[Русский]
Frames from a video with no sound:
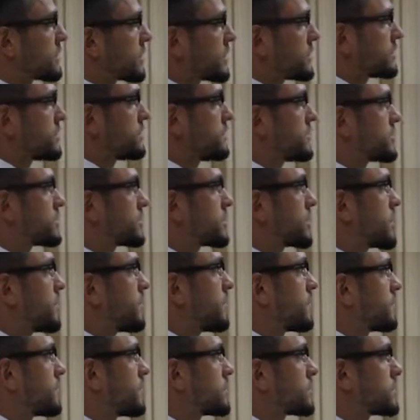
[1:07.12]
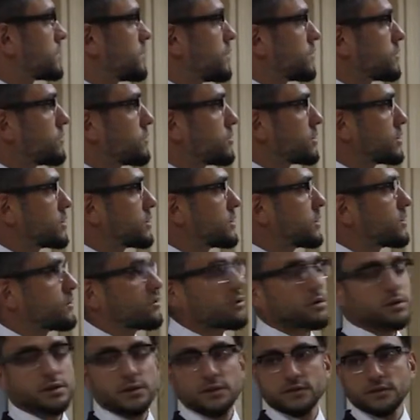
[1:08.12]
красивейших храмов нашего города,
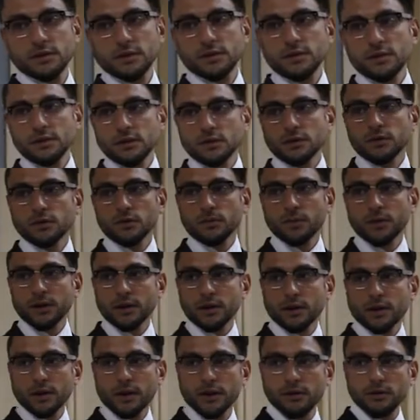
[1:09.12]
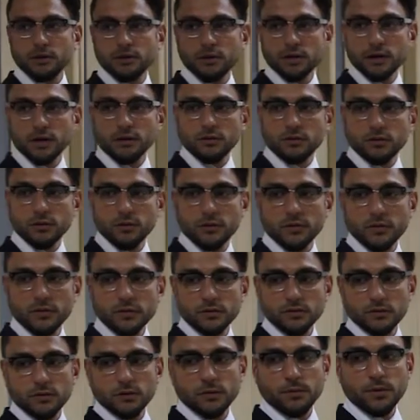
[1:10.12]
находится в центре нашего микрорайона, который мы
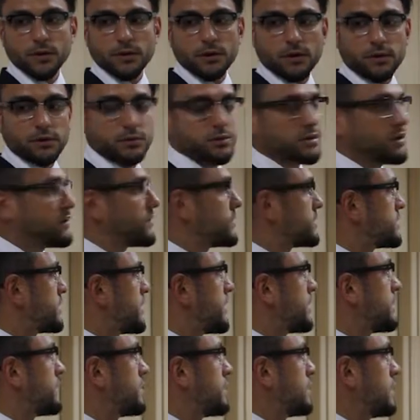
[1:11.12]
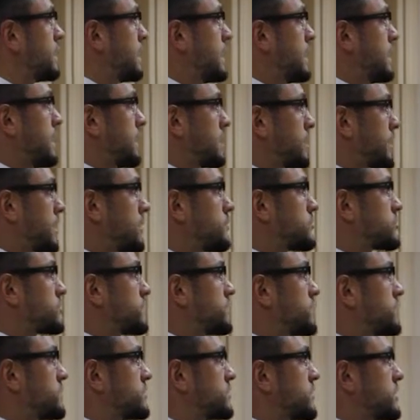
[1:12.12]
возводим, микрорайон 9А. Храм уже
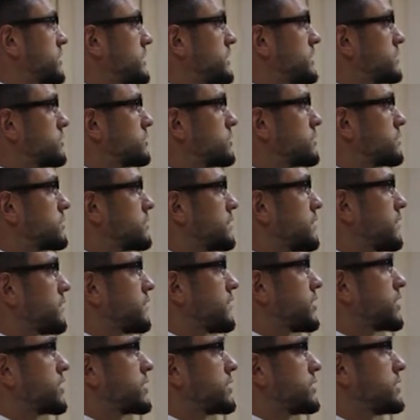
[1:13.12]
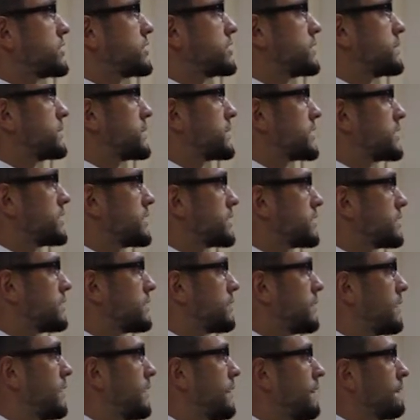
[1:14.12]
функционирует, э, верхний нижний
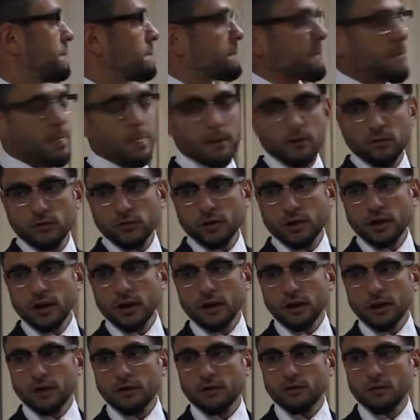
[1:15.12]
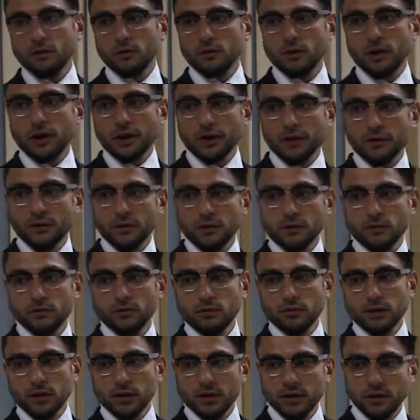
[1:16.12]
предел, уникальная
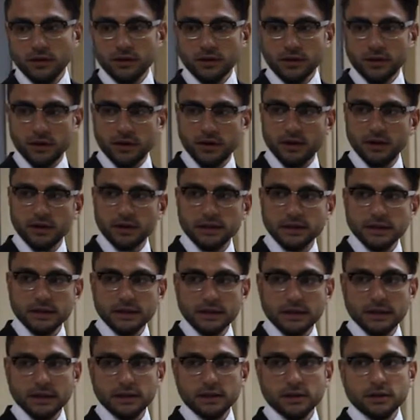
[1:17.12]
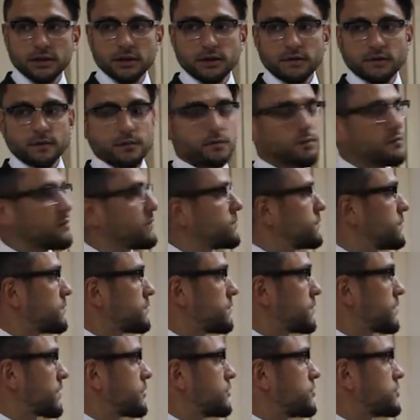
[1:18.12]
архитектура интерьера, экстерьера, там
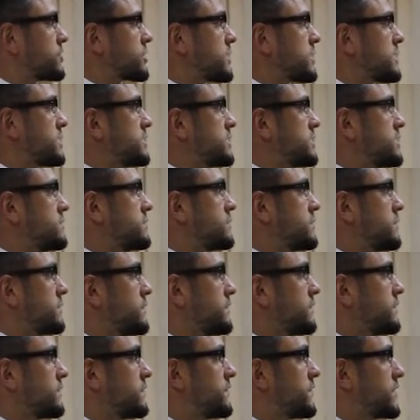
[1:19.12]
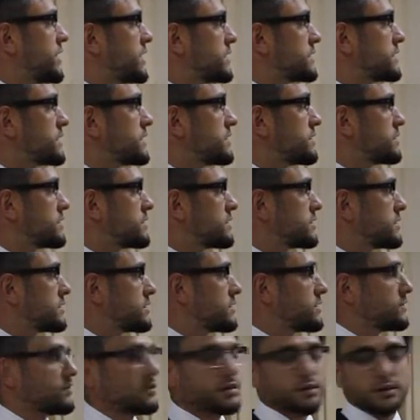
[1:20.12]
очень красивые фрески с
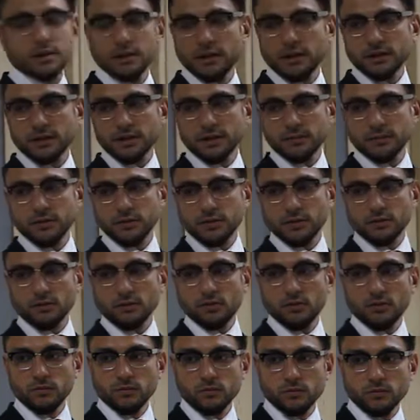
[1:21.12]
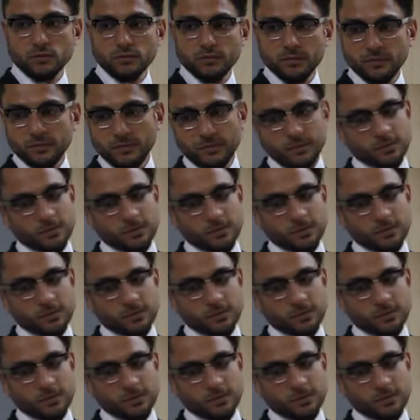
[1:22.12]
венецианским стеклом. Ну,